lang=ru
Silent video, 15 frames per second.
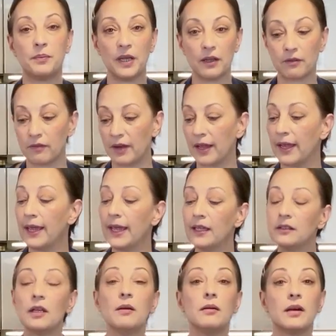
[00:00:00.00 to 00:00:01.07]
Первое –
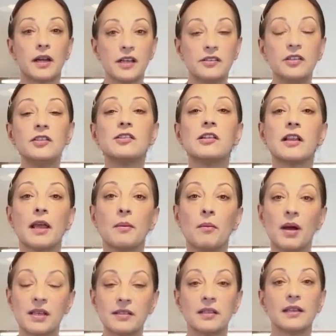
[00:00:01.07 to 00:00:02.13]
это растительное
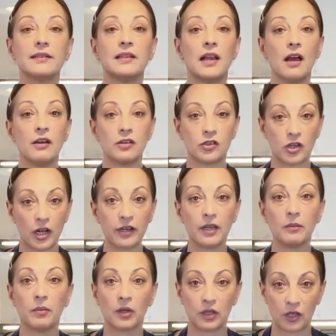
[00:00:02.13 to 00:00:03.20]
масло для
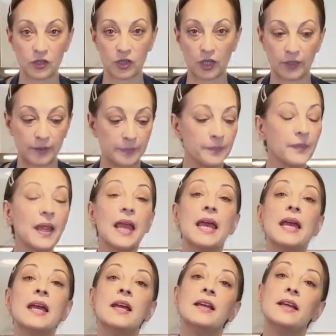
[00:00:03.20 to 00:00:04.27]
жарки баклажан.
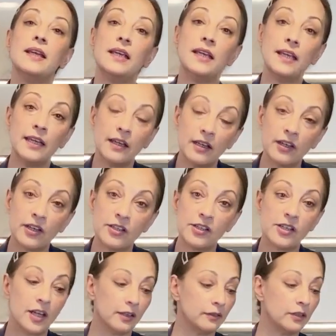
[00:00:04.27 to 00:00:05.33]
И
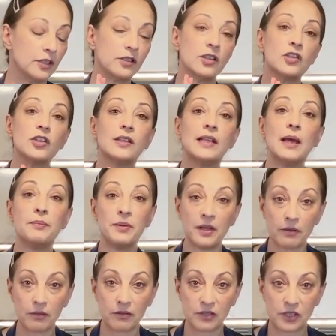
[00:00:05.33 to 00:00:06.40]
ингредиенты. Значит, для
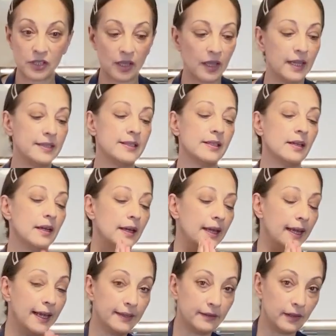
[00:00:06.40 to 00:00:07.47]
первого салатика
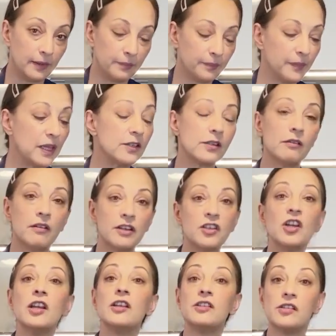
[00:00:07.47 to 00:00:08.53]
это из
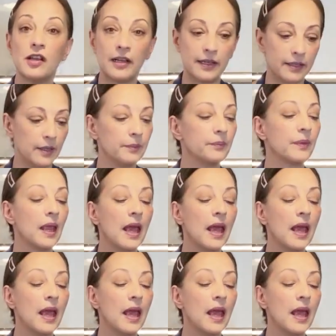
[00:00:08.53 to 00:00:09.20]
овощей и зелени.